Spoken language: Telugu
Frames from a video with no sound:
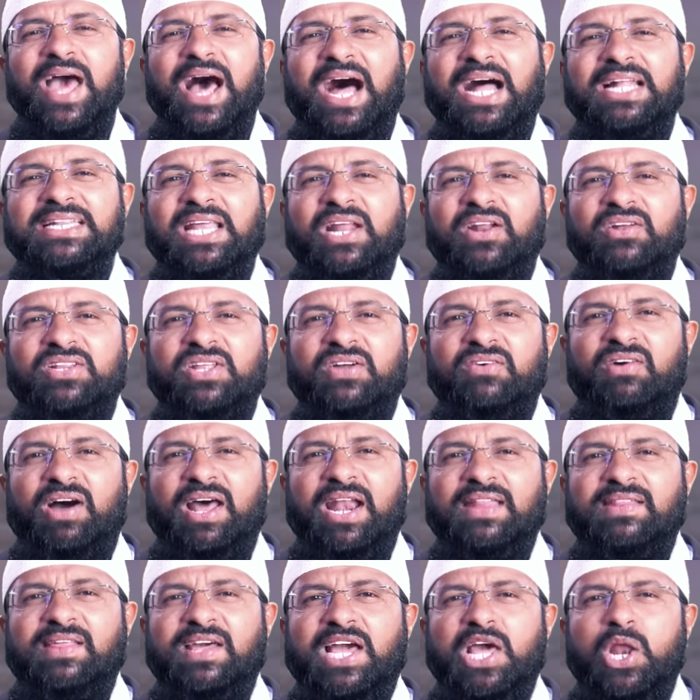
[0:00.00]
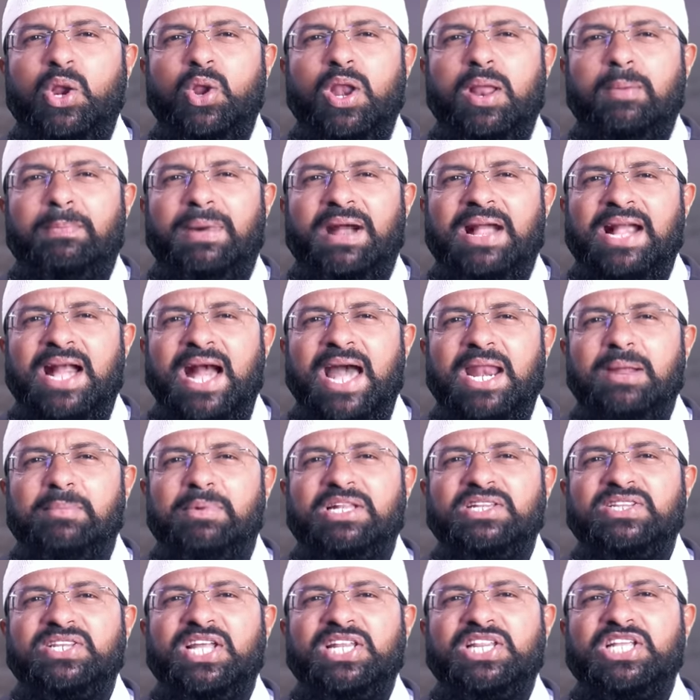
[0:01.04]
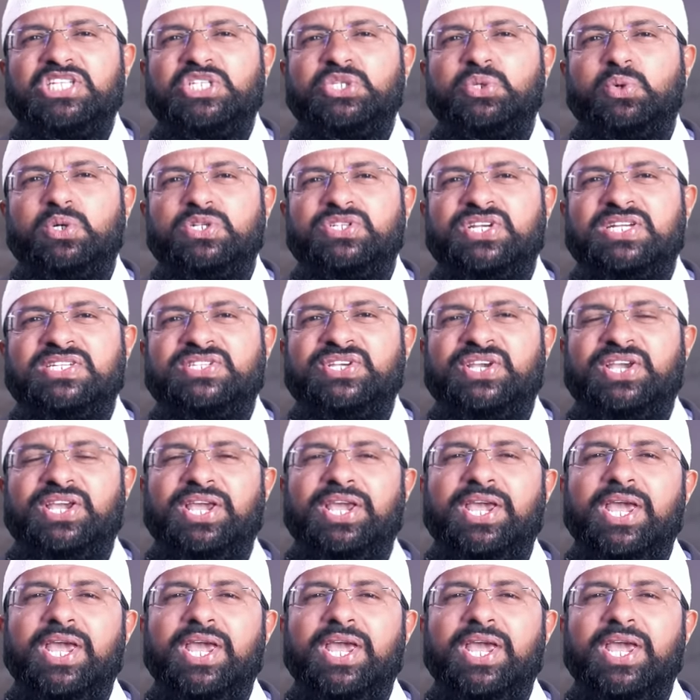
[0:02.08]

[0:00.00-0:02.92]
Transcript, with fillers: ఆ తర్వాత వాళ్ళ దగ్గర ఉన్న బంగారం అంతా తీసుకొచ్చేసి